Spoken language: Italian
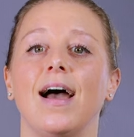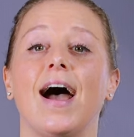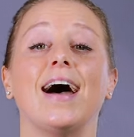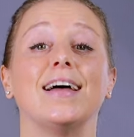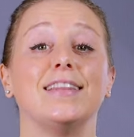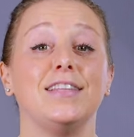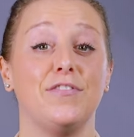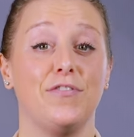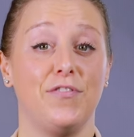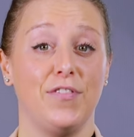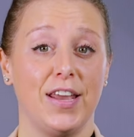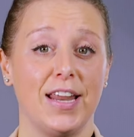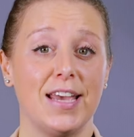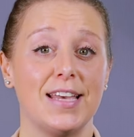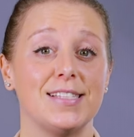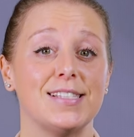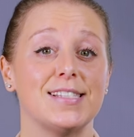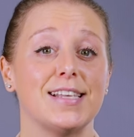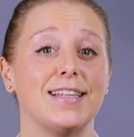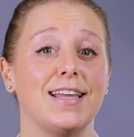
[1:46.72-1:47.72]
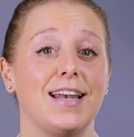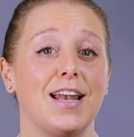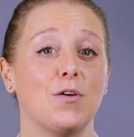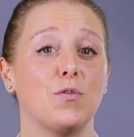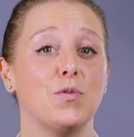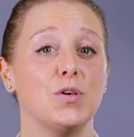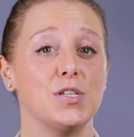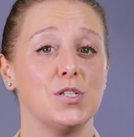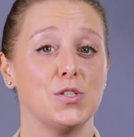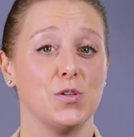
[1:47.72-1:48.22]
A differenza
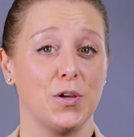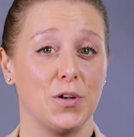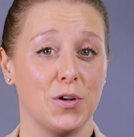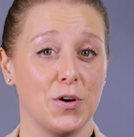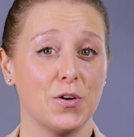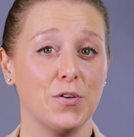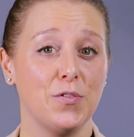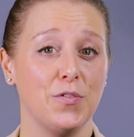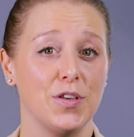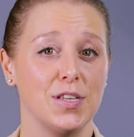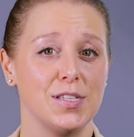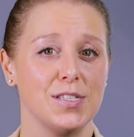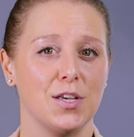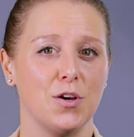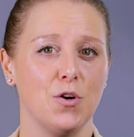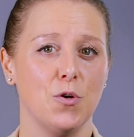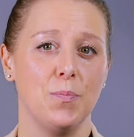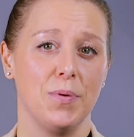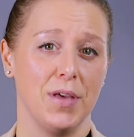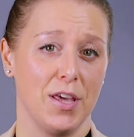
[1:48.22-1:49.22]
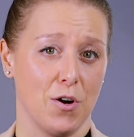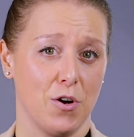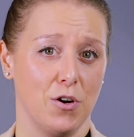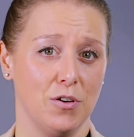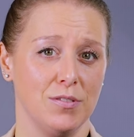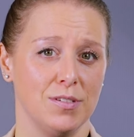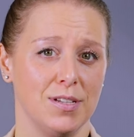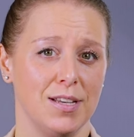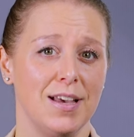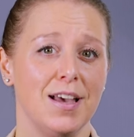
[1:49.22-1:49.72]
dell'acquisto in oro fisico, però,
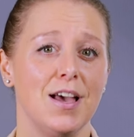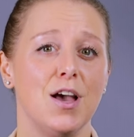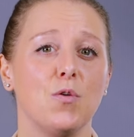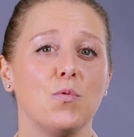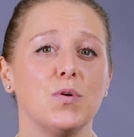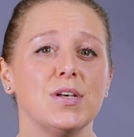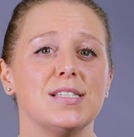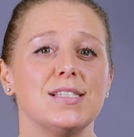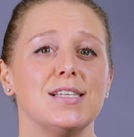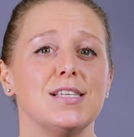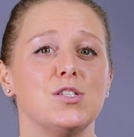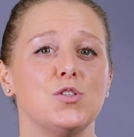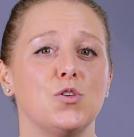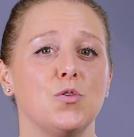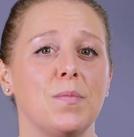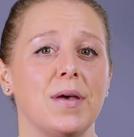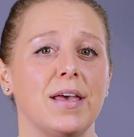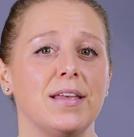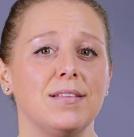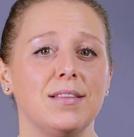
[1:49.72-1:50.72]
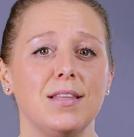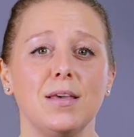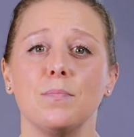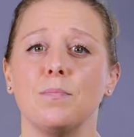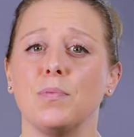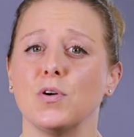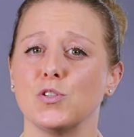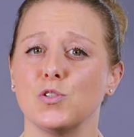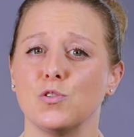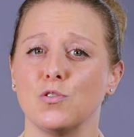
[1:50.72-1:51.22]
questi strumenti
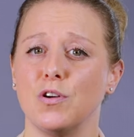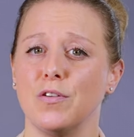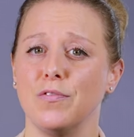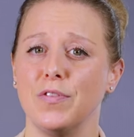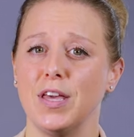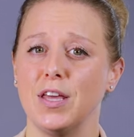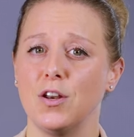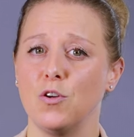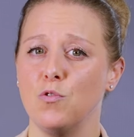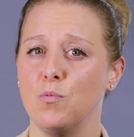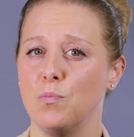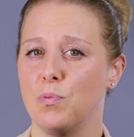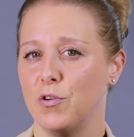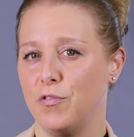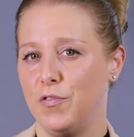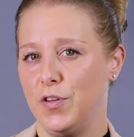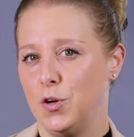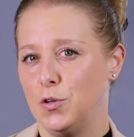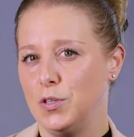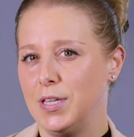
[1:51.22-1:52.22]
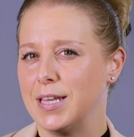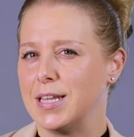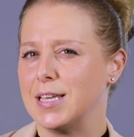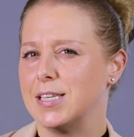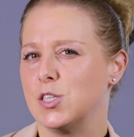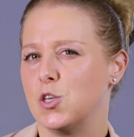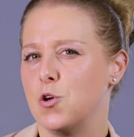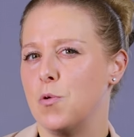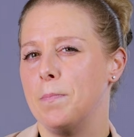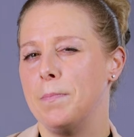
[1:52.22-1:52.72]
possono avere un profilo di
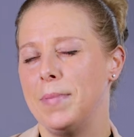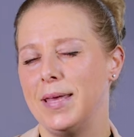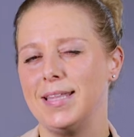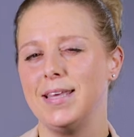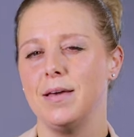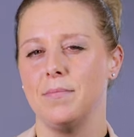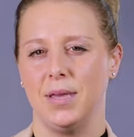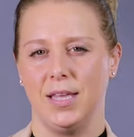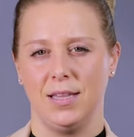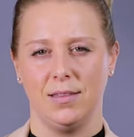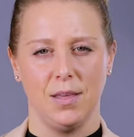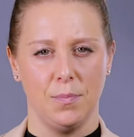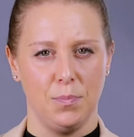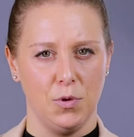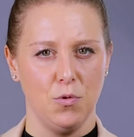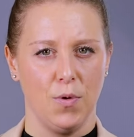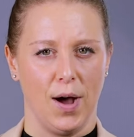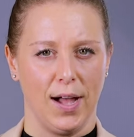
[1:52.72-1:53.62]
rischio mediamente più